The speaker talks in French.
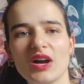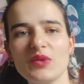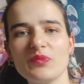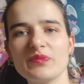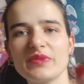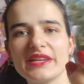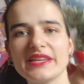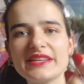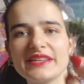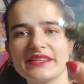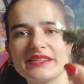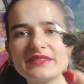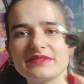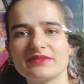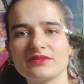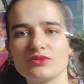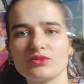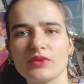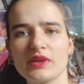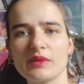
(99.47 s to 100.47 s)
Hop, les... vous
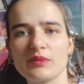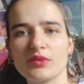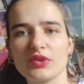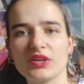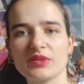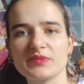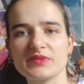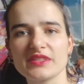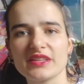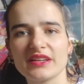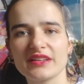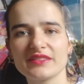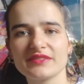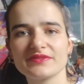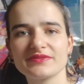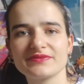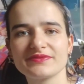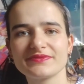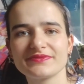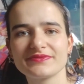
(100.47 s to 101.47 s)
voyez mieux comme ça.
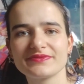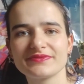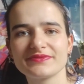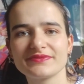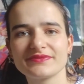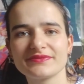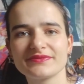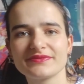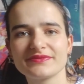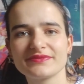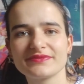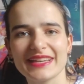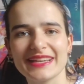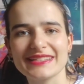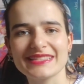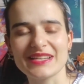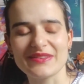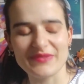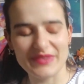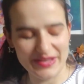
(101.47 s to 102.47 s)

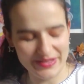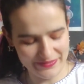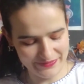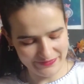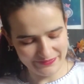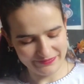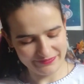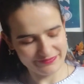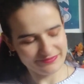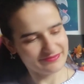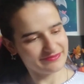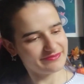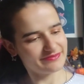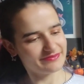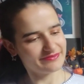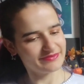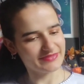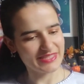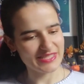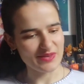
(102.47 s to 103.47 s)
Très sympa.
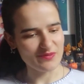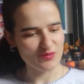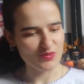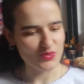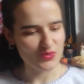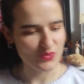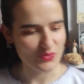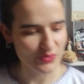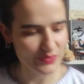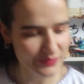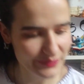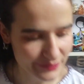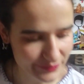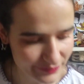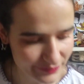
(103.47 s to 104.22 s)
J'aime beaucoup.